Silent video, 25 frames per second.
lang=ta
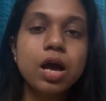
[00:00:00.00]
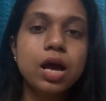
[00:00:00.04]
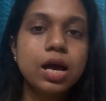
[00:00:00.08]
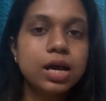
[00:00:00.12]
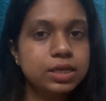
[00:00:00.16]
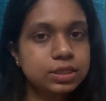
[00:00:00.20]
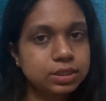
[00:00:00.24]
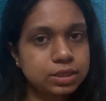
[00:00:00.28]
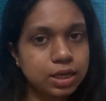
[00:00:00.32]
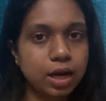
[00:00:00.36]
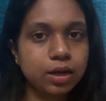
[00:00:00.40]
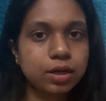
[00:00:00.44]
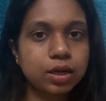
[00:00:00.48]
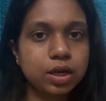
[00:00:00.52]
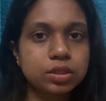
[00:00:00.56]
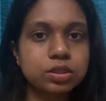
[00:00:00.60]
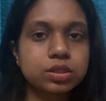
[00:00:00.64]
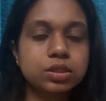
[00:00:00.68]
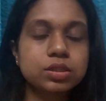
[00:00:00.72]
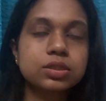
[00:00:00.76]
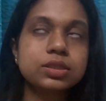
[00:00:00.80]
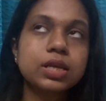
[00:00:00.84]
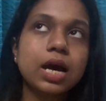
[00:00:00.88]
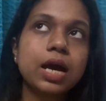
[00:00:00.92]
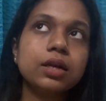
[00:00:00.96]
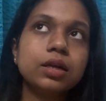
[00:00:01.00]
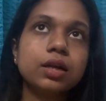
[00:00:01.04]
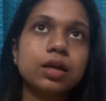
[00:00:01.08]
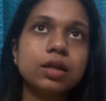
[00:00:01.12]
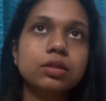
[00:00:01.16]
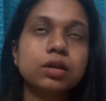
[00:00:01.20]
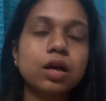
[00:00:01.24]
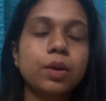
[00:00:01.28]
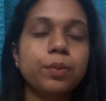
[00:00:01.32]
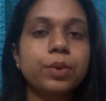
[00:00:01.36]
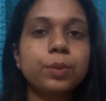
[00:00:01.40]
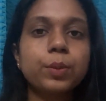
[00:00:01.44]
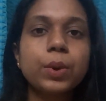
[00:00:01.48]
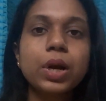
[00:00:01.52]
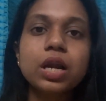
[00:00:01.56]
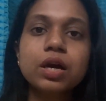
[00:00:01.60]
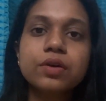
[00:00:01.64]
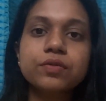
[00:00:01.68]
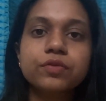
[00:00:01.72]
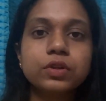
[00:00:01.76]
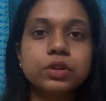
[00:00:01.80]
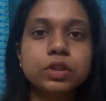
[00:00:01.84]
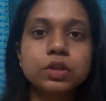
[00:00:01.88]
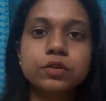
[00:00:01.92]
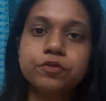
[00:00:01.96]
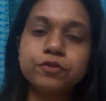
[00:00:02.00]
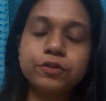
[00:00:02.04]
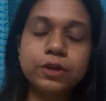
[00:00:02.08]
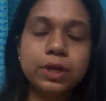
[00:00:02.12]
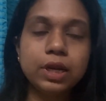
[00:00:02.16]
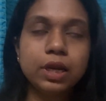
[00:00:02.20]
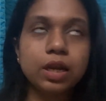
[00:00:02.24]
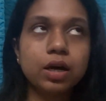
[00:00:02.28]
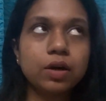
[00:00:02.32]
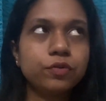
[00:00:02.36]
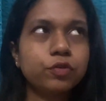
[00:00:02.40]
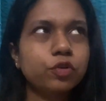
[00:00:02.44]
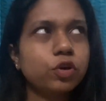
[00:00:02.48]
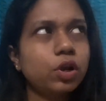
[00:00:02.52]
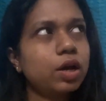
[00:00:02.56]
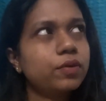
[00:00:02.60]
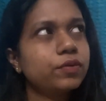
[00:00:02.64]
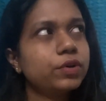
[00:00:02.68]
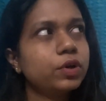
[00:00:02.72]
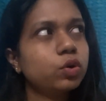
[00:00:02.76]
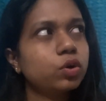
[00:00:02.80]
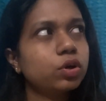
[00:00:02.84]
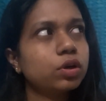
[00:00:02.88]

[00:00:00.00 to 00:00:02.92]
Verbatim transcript: ஸ்டார்ட் ஆச்சு ஸ்டார்ட் ஆனதுக்கப்புறமா நான் வந்து ஃபில் ஃபுல்லாகவே ஒரு